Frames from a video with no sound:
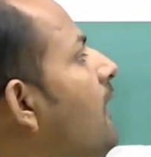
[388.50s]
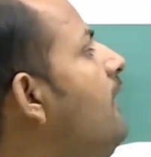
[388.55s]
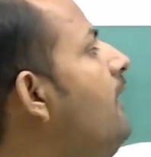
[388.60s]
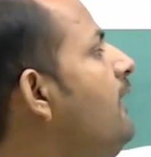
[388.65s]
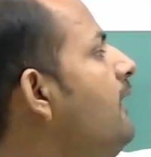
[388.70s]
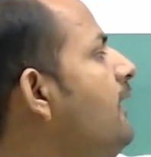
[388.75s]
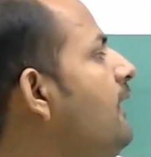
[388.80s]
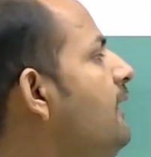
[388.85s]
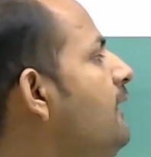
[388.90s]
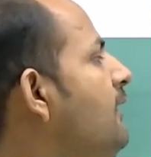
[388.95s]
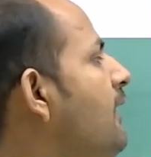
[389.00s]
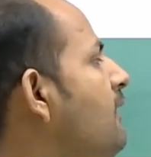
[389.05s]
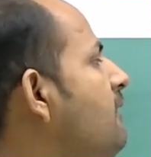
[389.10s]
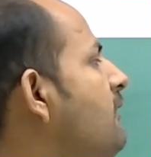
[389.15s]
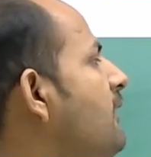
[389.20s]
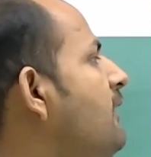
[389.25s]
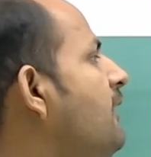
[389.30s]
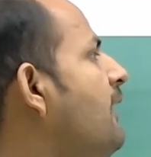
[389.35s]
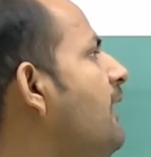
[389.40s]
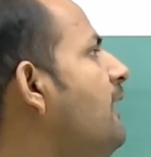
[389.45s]
एक इधर से
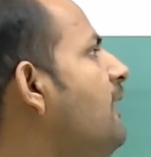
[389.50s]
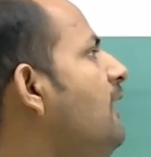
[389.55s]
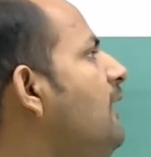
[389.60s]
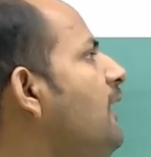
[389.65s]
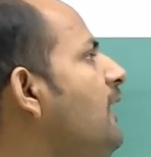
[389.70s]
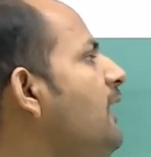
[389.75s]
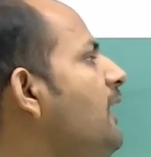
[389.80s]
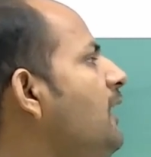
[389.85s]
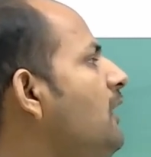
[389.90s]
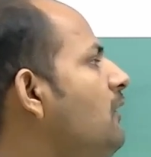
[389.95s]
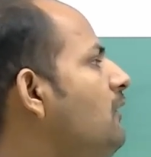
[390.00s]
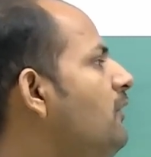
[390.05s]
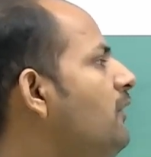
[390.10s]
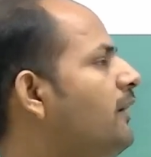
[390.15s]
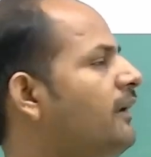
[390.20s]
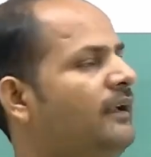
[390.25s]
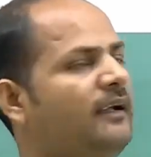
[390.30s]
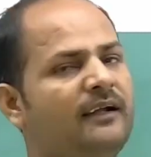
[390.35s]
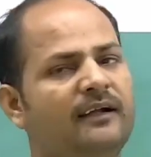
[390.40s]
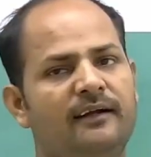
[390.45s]
ट्राइंगल है और
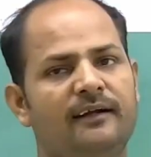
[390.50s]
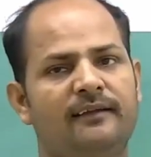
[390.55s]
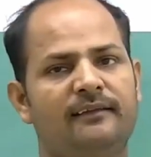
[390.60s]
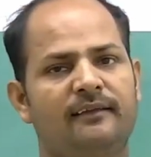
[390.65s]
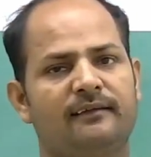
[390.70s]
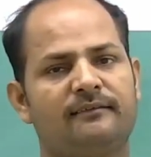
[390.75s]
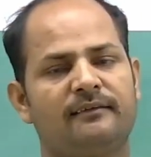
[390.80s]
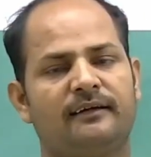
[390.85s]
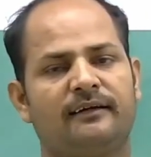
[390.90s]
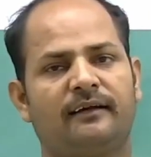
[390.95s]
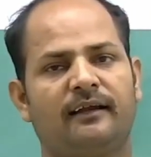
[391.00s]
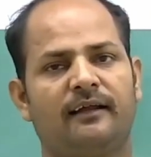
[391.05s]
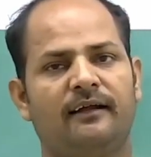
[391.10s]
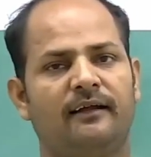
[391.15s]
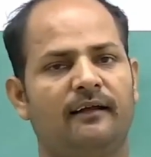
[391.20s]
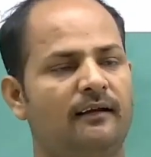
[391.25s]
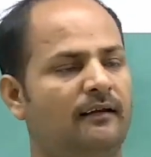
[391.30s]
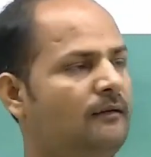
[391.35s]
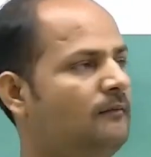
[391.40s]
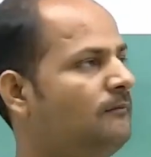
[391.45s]
एक इधर से ट्राइंगल है